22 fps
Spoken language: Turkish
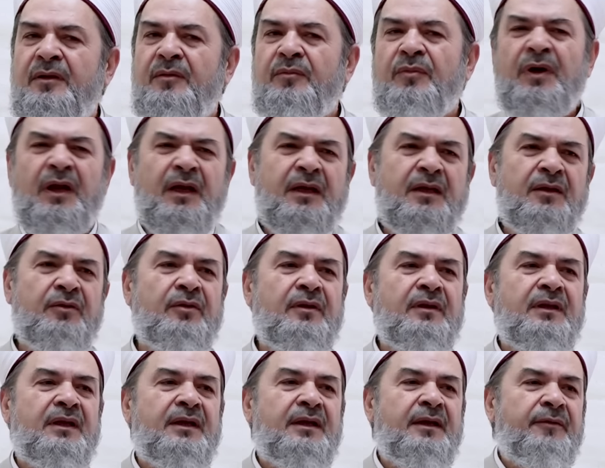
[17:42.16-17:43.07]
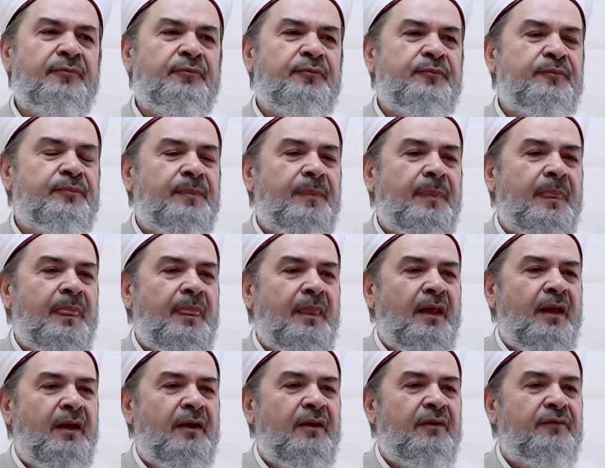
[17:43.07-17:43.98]
Bırakın onları.
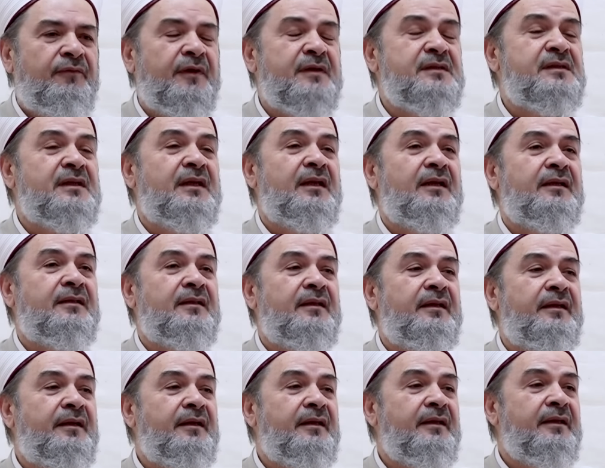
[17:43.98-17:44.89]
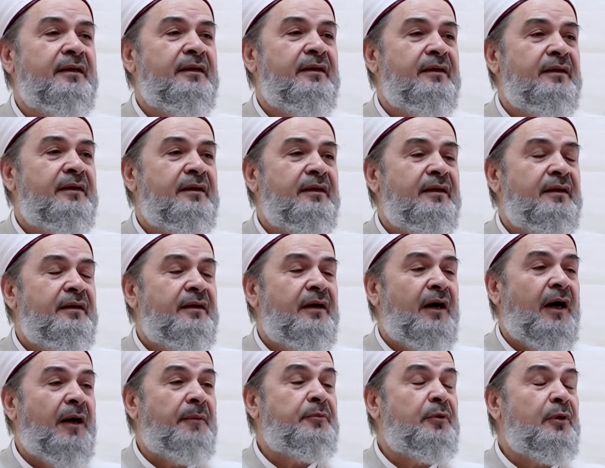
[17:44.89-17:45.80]
Faziletleri.
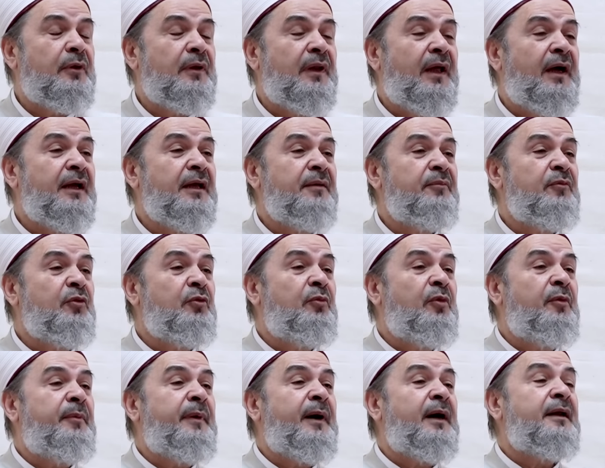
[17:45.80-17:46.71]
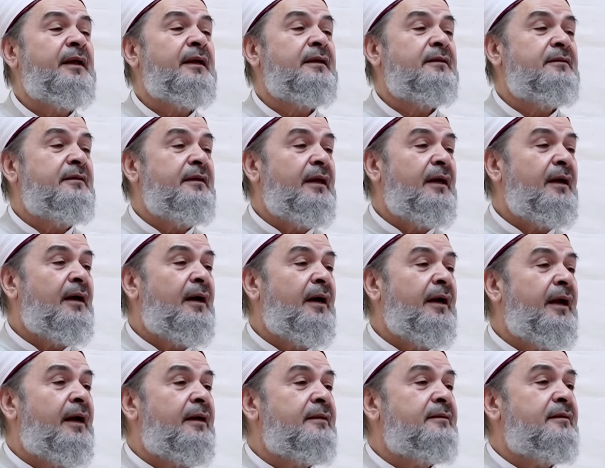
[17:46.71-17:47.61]
Abdullah İbni Mübarek diye
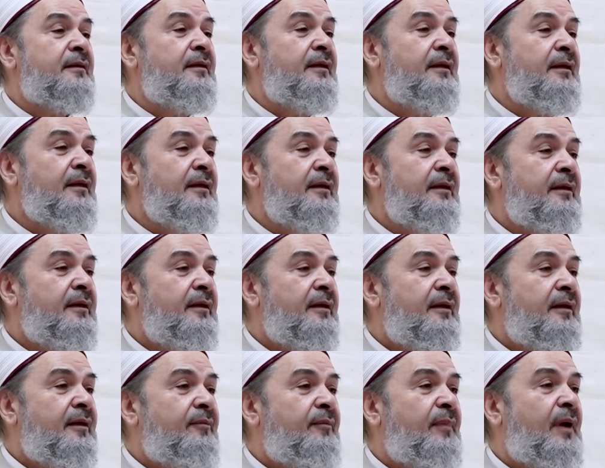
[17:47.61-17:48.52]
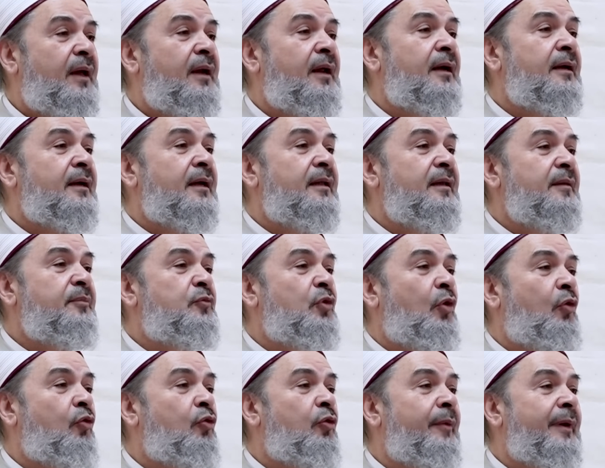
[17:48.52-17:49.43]
hayatını merak edip de
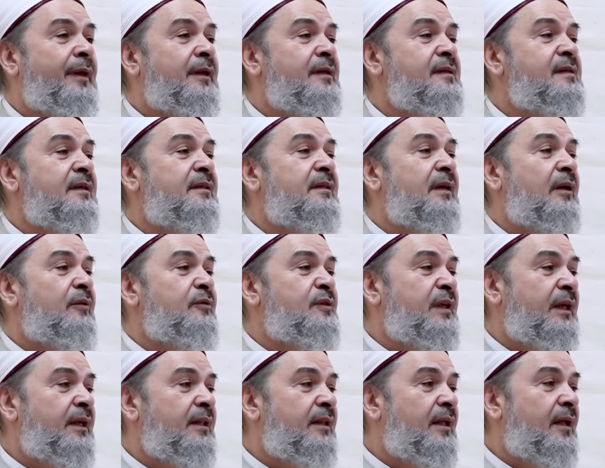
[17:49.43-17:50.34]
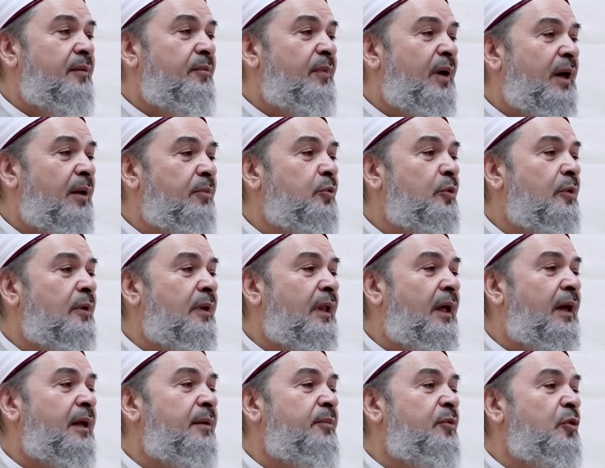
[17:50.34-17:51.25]
okumanızı tavsiye ederim.
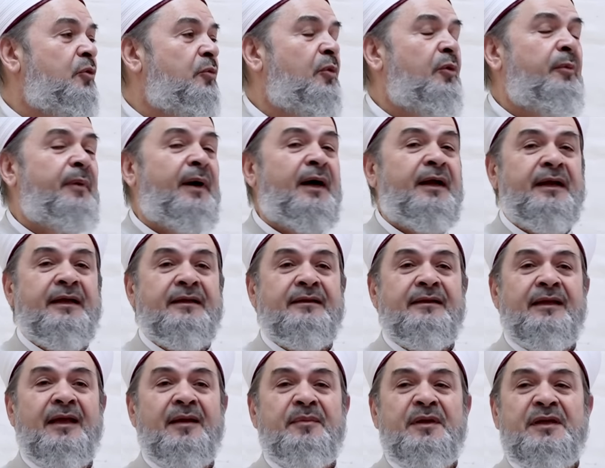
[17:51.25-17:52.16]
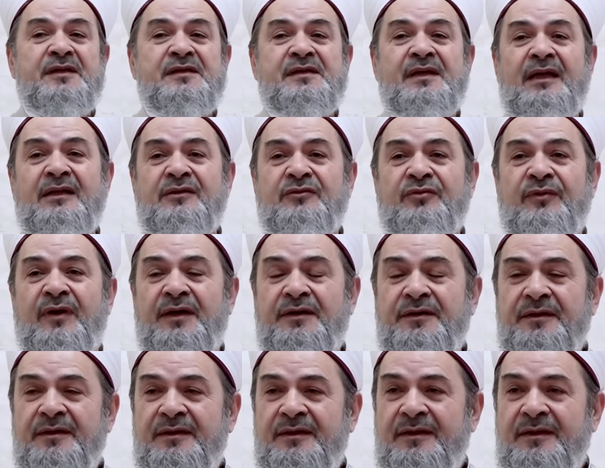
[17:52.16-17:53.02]
Abdullah İbni Mübarek diye bir zat var.